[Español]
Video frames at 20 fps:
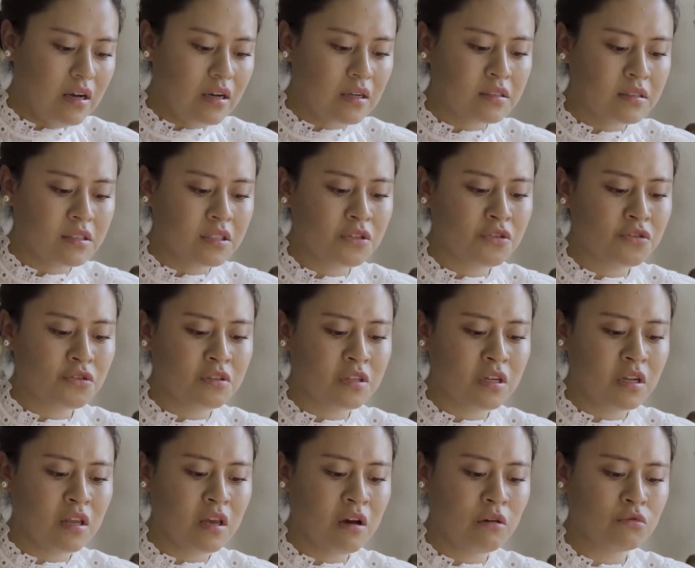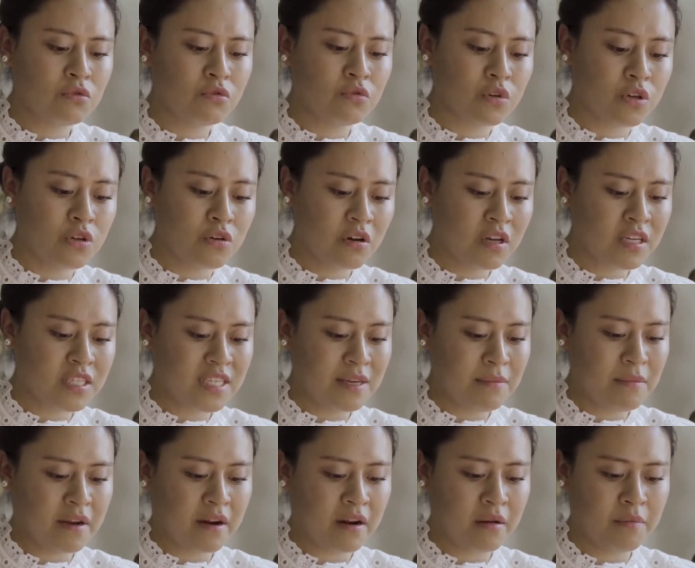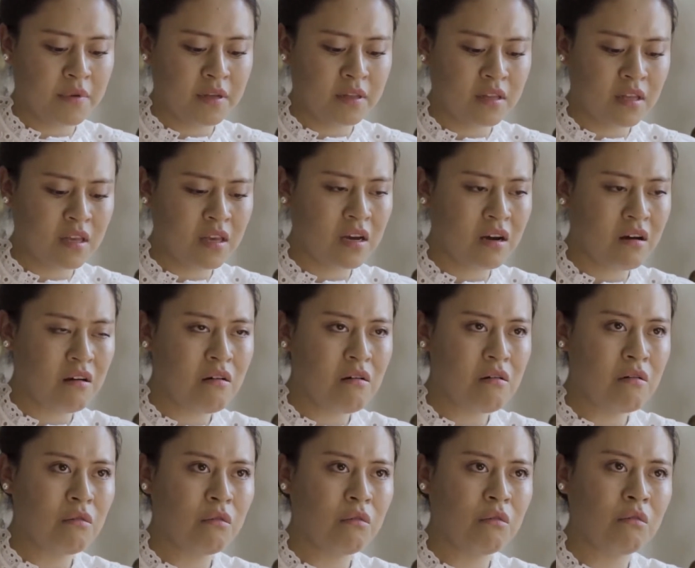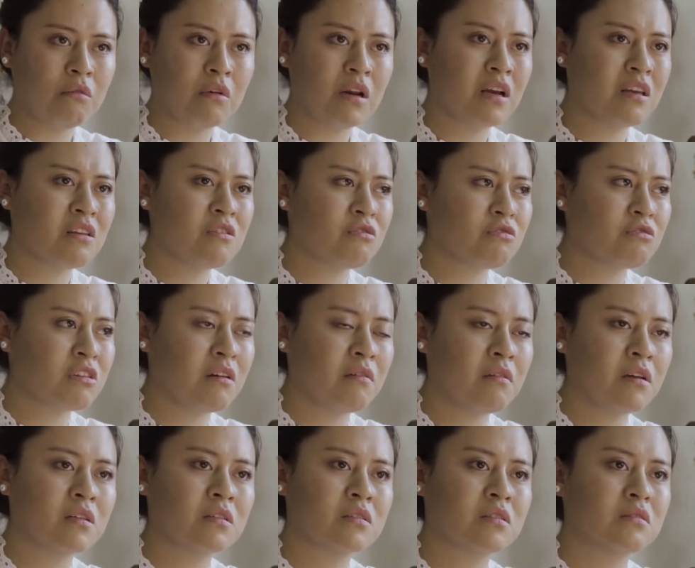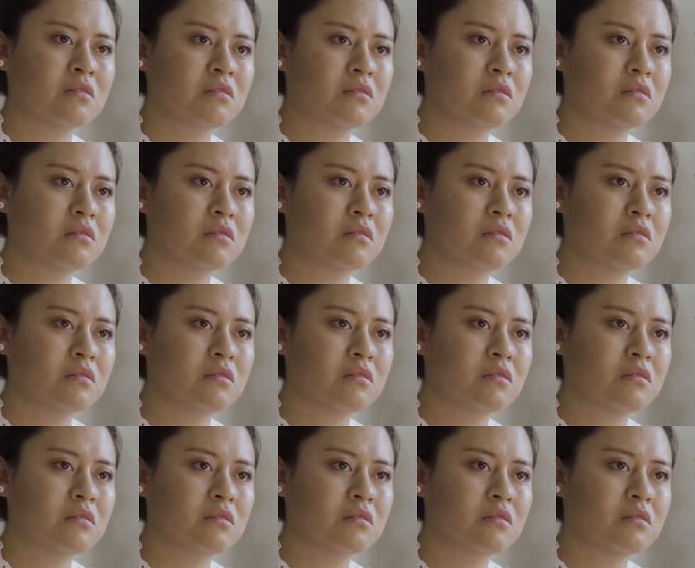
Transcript: Antes yo tenía un sueño que se me repetía una y otra vez.